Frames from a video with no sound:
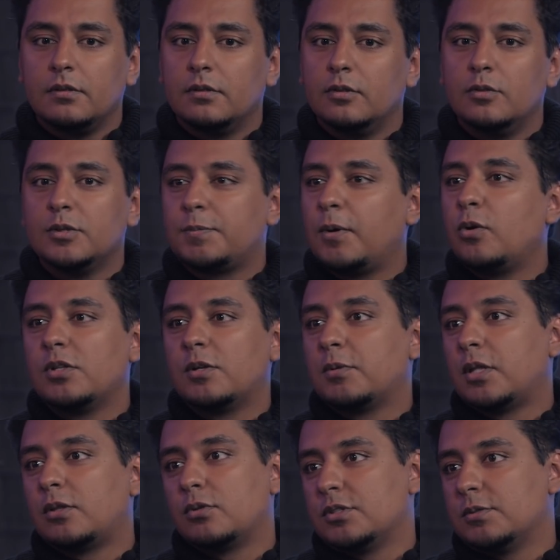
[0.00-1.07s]
ну, спокойно к
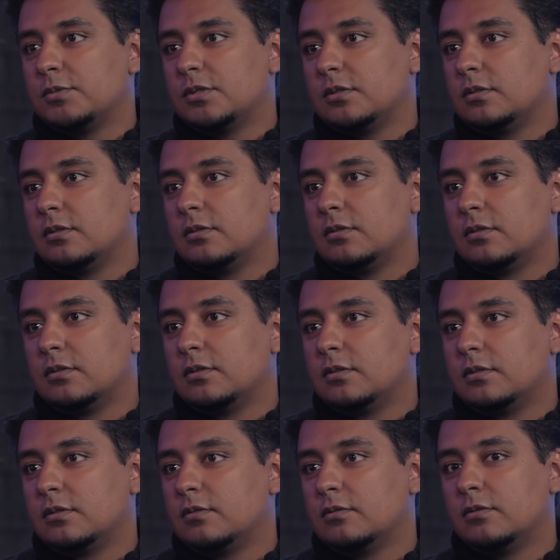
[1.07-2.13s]
этому относимся.
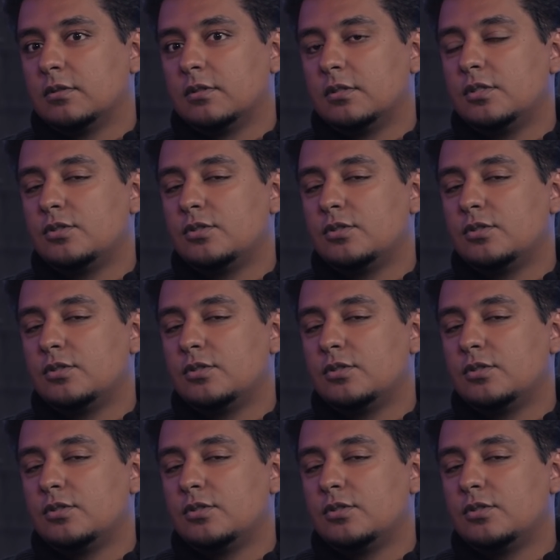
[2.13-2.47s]
Вот.